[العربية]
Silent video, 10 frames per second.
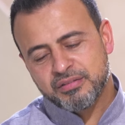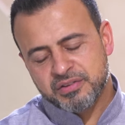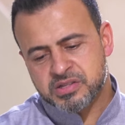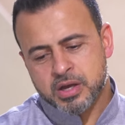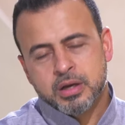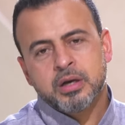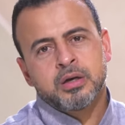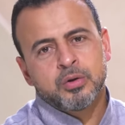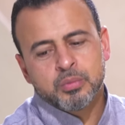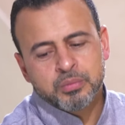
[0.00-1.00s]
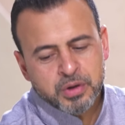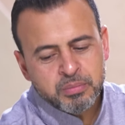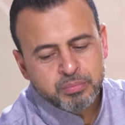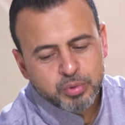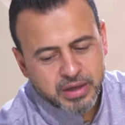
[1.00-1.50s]
فسقاهم
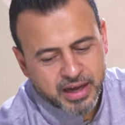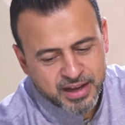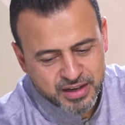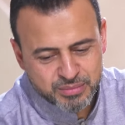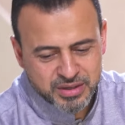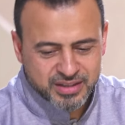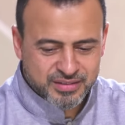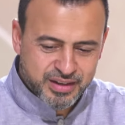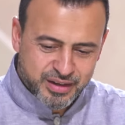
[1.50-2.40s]
رب العالمين